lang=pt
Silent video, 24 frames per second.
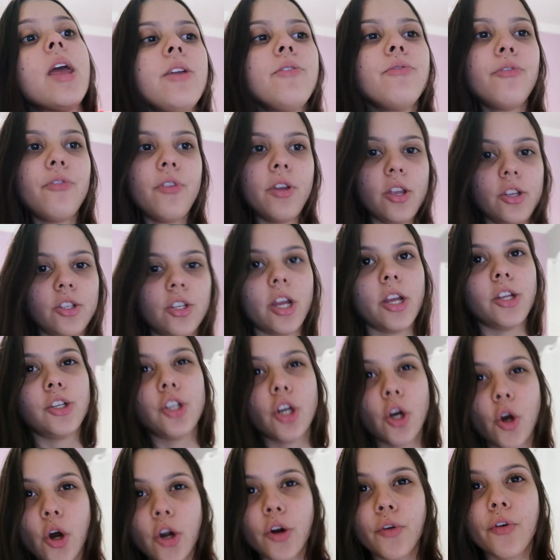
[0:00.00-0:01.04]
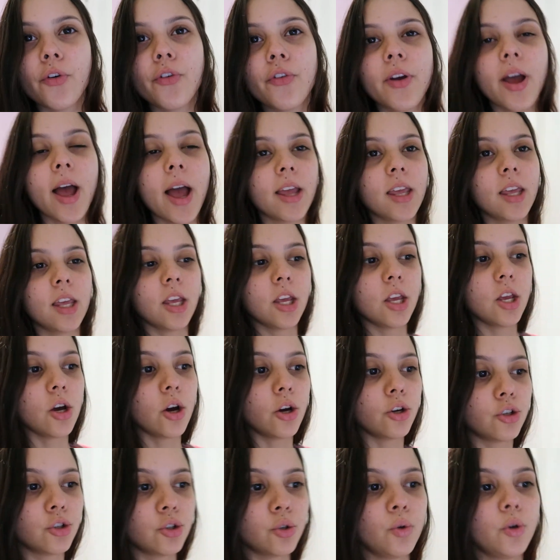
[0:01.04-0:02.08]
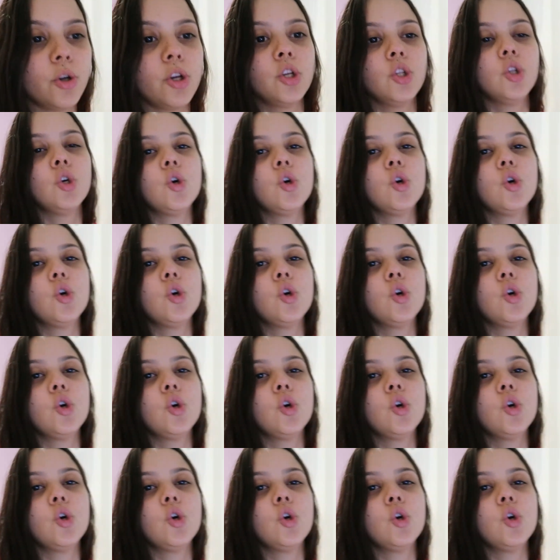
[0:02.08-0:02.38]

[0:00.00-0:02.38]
Enfim, gente, agora eu vou ficar aqui, ó. Estou aqui